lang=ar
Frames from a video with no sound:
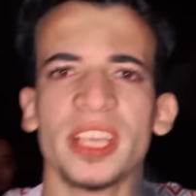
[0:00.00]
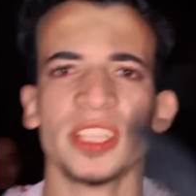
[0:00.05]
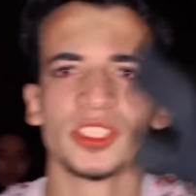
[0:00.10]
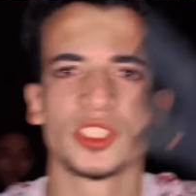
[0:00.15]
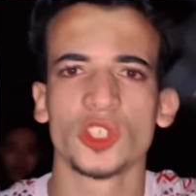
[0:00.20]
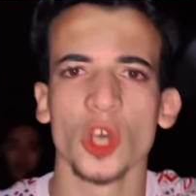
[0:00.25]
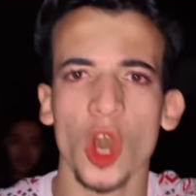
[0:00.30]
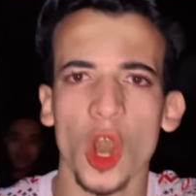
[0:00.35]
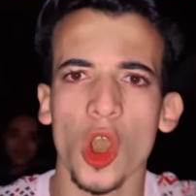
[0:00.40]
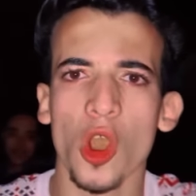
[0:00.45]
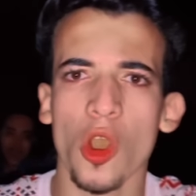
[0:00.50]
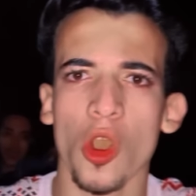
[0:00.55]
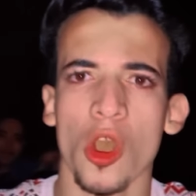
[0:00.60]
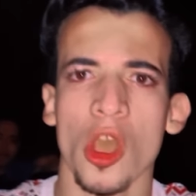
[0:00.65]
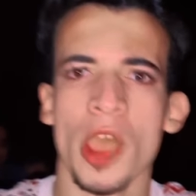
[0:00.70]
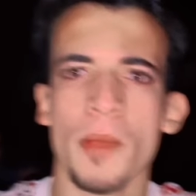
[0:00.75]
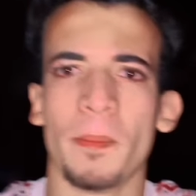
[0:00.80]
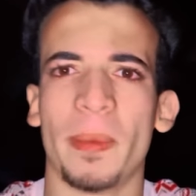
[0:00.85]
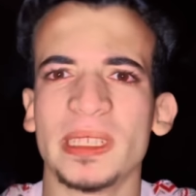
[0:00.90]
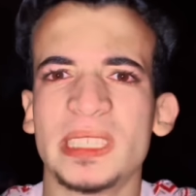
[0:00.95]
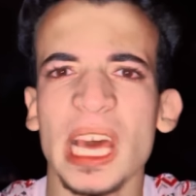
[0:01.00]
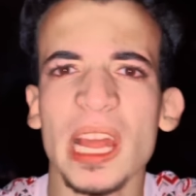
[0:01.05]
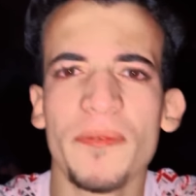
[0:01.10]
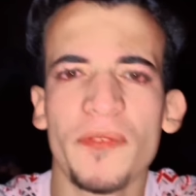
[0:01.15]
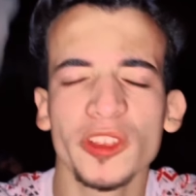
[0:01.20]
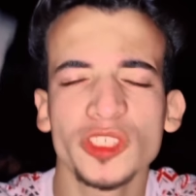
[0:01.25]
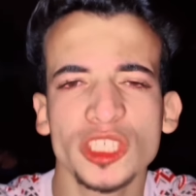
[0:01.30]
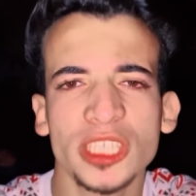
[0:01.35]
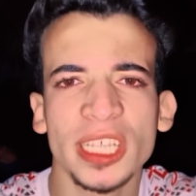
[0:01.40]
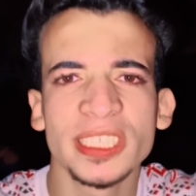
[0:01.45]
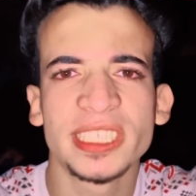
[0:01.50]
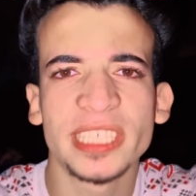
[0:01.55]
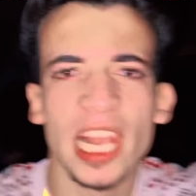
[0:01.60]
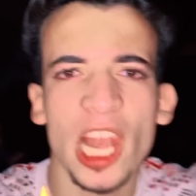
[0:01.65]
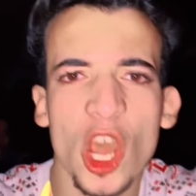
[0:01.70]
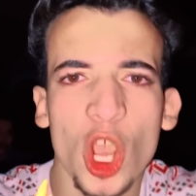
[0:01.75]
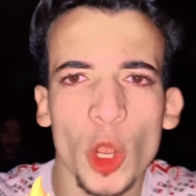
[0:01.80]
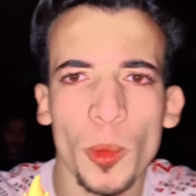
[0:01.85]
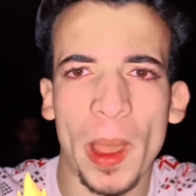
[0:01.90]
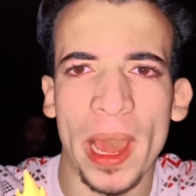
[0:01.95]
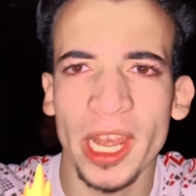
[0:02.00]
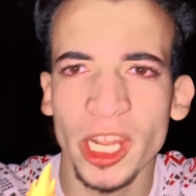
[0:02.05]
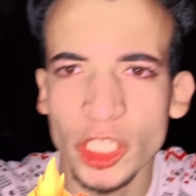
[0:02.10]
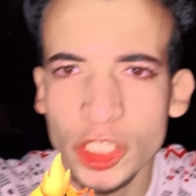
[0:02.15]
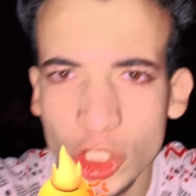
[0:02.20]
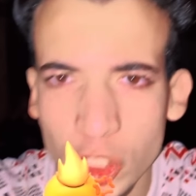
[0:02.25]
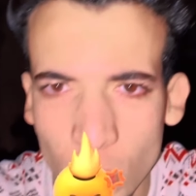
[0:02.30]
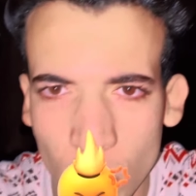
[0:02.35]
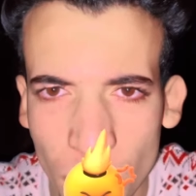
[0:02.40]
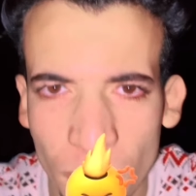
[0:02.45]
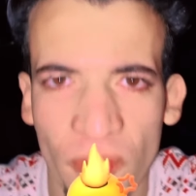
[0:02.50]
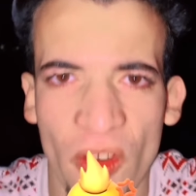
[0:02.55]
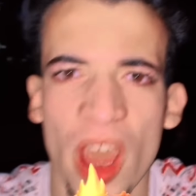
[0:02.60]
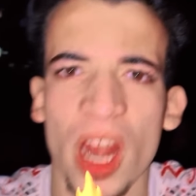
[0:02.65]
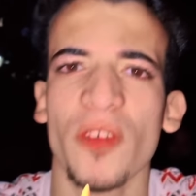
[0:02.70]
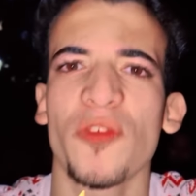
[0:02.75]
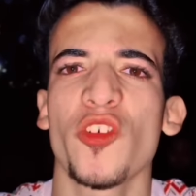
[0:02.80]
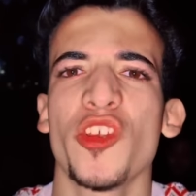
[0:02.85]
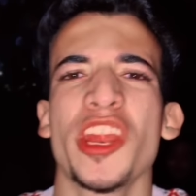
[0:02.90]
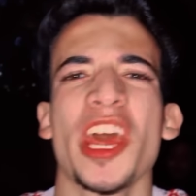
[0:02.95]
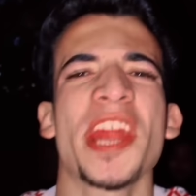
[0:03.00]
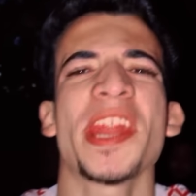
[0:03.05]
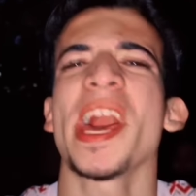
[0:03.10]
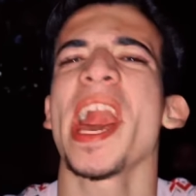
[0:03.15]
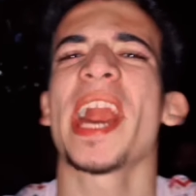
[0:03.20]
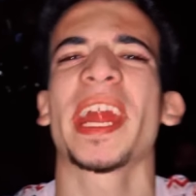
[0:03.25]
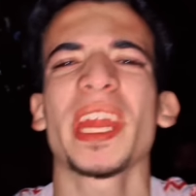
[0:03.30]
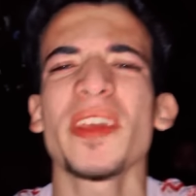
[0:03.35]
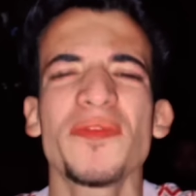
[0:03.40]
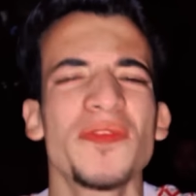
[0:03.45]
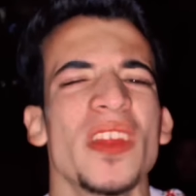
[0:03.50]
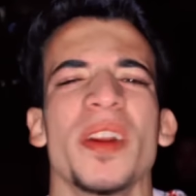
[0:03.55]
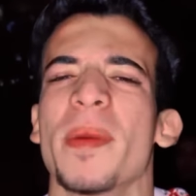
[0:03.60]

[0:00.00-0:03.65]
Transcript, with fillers: ذوق بدل الفيديو ده انزل لكم على اليوتيوب فاعرفوا ان احنا عرفنا